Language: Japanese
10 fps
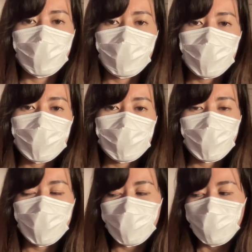
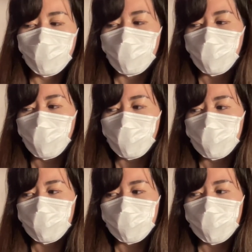私は今後
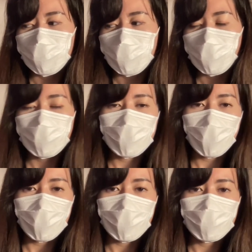申請し
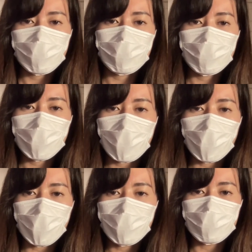たい書類
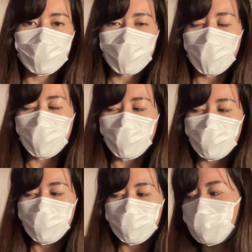があるので、
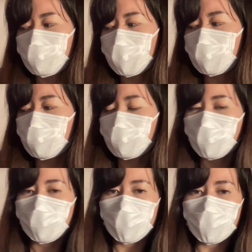その
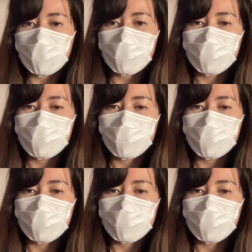ために